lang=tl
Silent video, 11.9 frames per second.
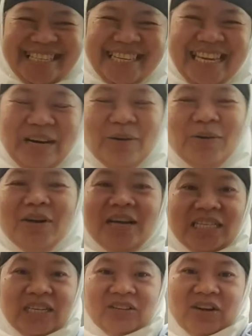Ang saya ko.
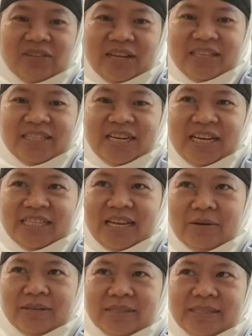Shoutout Ate Jenny
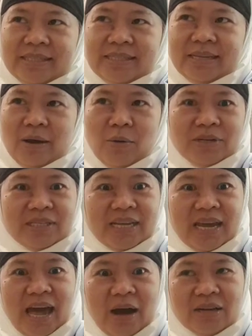sa, sa,
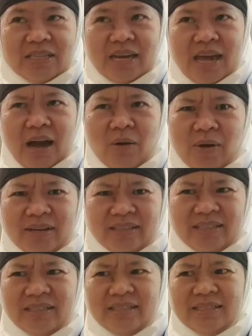saya, Sayawan.
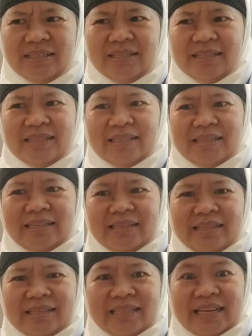
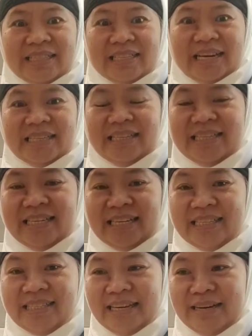At saka si
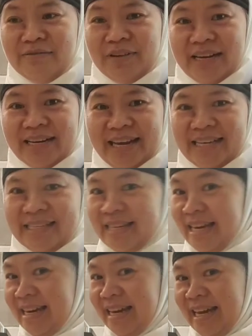Justin Valdez.
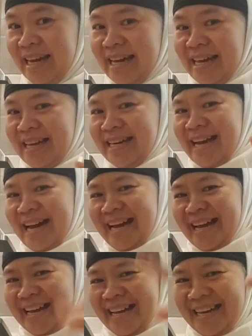Irene,
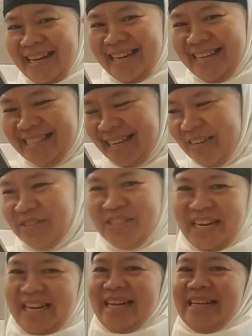hi sa'yo
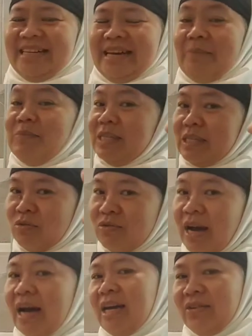dyan. Na-miss ko
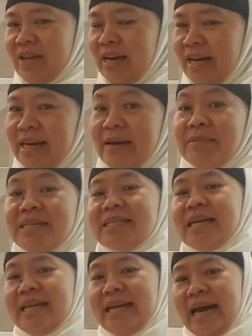na kayo talaga. Na-miss
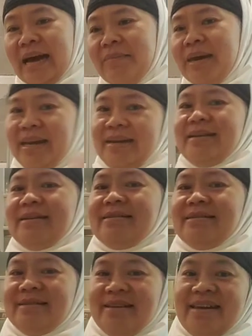ka na namin.
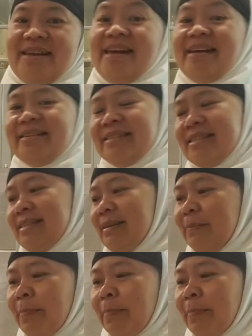Ninegs.